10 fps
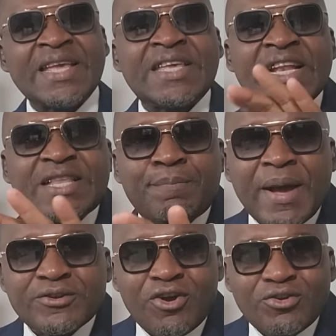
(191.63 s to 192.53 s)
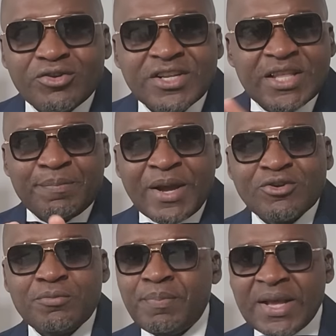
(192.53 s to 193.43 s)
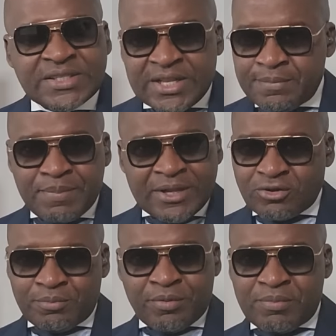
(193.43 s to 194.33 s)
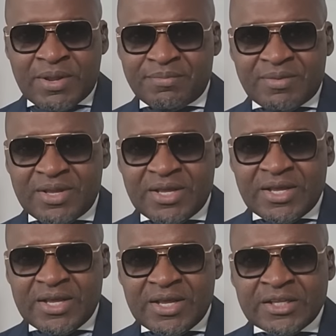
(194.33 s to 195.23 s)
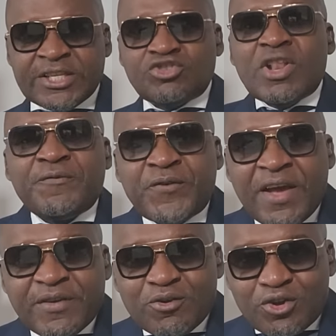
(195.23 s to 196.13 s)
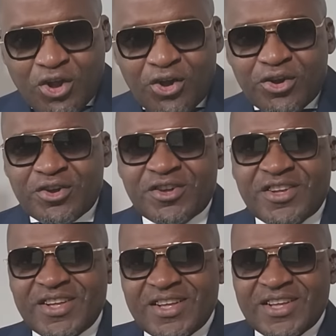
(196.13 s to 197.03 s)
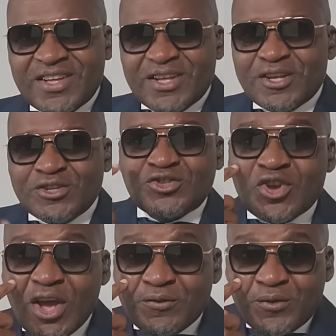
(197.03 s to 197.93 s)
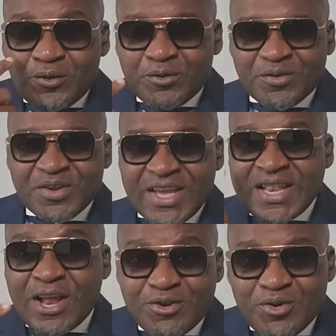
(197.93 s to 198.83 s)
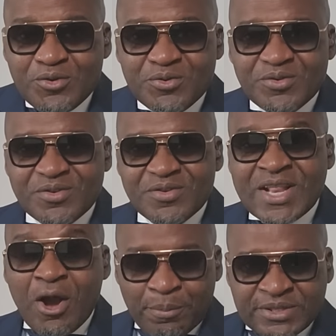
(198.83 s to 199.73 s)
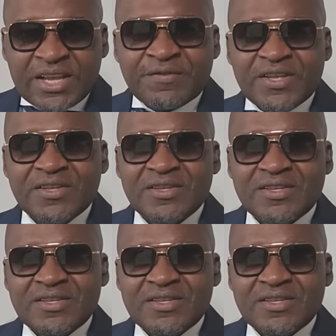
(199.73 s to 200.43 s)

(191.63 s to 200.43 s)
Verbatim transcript: Qu'il te pardonne ou qu'il ne te pardonne pas, ce n'est pas ton problème. Si tu l'as fait avec le cœur, Dieu a vu, il a lu, il a observé.